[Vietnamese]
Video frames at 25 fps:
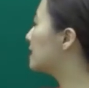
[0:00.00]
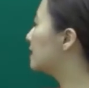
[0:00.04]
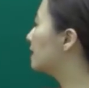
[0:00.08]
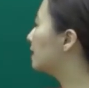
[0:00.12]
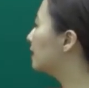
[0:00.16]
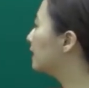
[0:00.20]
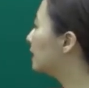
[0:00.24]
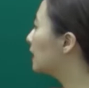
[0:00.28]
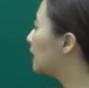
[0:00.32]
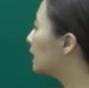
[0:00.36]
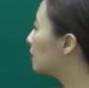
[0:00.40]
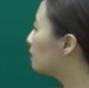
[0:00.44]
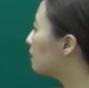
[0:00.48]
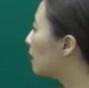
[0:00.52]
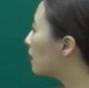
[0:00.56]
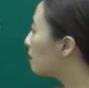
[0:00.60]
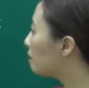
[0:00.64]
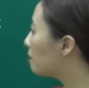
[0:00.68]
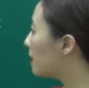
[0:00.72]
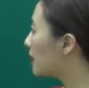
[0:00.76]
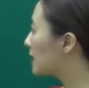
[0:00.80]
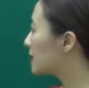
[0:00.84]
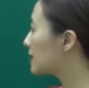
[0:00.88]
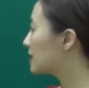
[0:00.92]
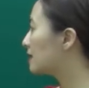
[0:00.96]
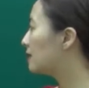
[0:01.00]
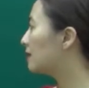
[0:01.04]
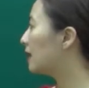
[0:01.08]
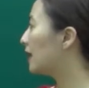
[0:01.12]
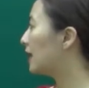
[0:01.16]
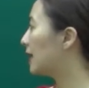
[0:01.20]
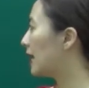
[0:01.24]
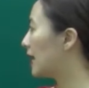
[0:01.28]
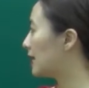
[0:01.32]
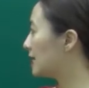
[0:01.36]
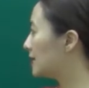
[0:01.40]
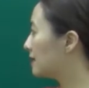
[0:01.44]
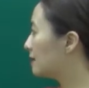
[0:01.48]
giới thì Bắc Băng Dương là
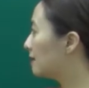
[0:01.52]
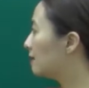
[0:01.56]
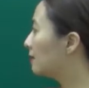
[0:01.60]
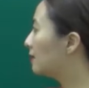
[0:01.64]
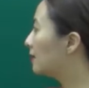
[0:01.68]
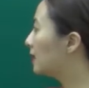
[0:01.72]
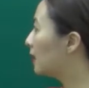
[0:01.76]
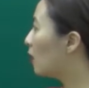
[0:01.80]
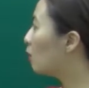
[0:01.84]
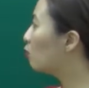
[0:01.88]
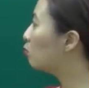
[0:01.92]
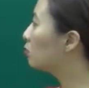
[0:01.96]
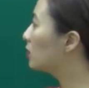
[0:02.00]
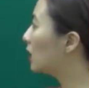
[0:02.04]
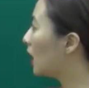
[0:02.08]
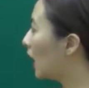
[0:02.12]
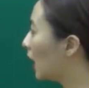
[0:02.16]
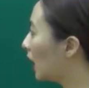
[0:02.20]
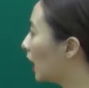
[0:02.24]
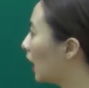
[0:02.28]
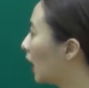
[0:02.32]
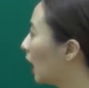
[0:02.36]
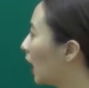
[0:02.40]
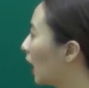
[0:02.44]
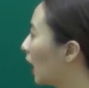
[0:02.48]
đại dương nông nhất.